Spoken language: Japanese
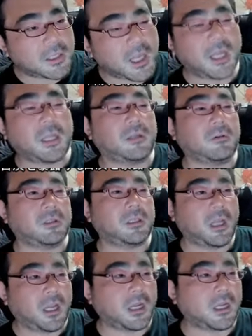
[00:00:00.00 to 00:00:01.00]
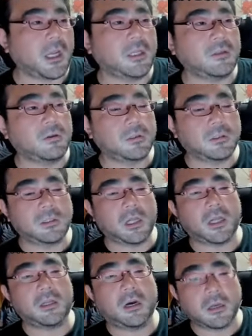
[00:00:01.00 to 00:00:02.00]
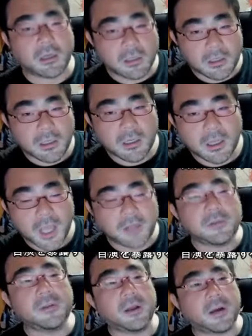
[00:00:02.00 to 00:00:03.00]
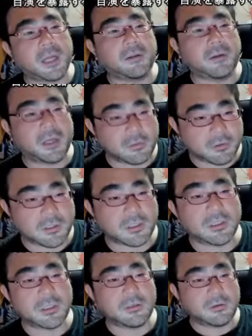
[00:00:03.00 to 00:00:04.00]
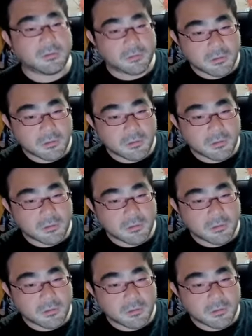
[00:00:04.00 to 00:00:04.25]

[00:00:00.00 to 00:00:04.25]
経費として計上するだけだから。減るんだよ、金は。どっちにしろ。